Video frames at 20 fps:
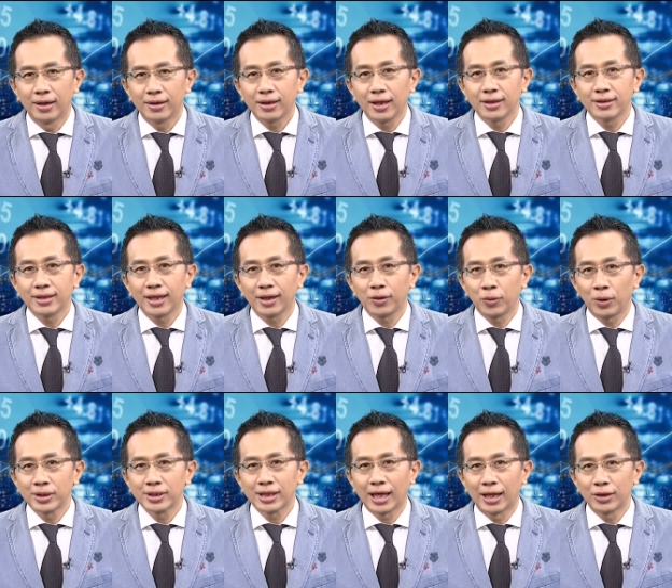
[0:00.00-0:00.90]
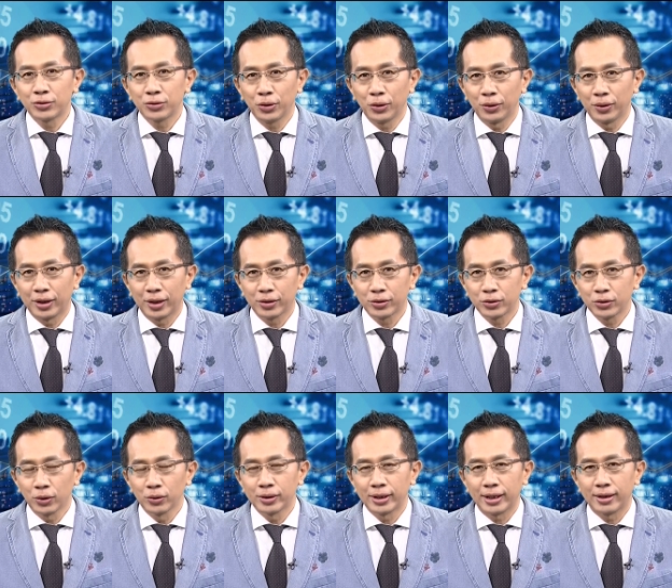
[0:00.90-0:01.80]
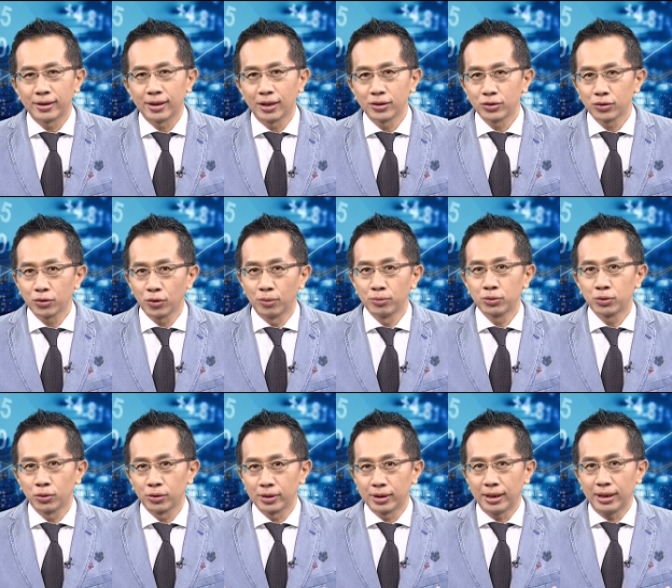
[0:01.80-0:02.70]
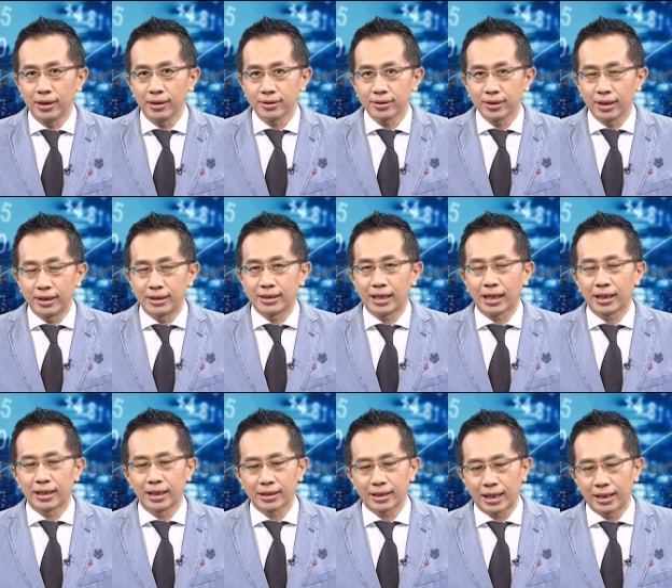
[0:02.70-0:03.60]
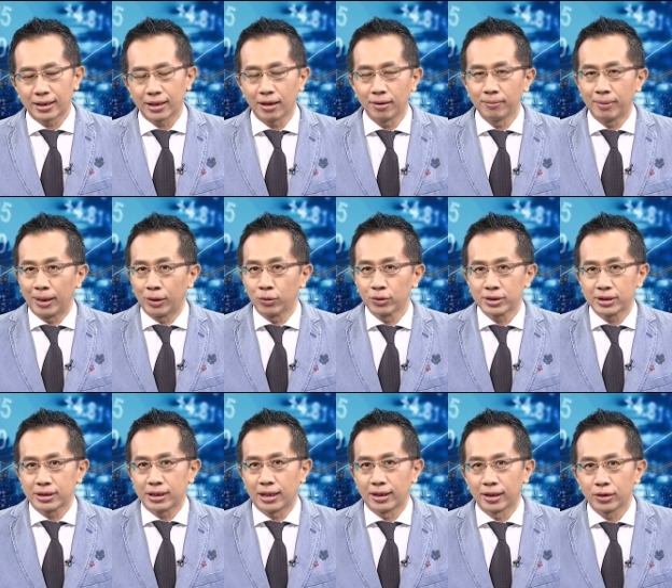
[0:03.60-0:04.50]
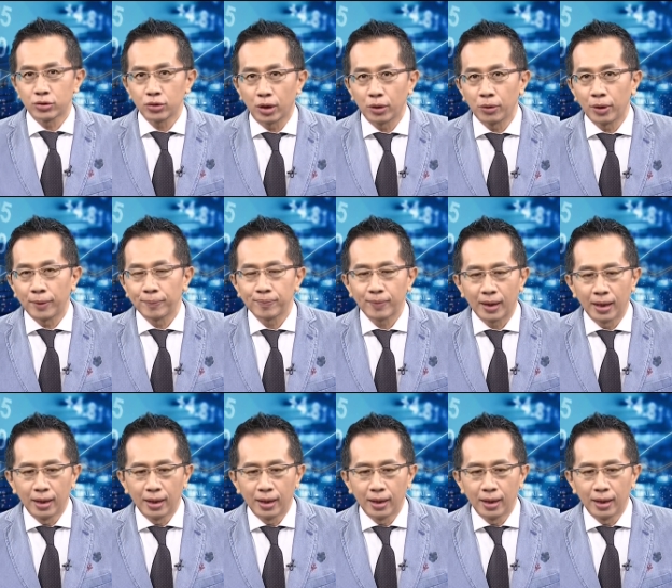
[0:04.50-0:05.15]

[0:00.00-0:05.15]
那再观察最后一个重点，那就是我们所这里再跟他谈到美国市场的一个状况，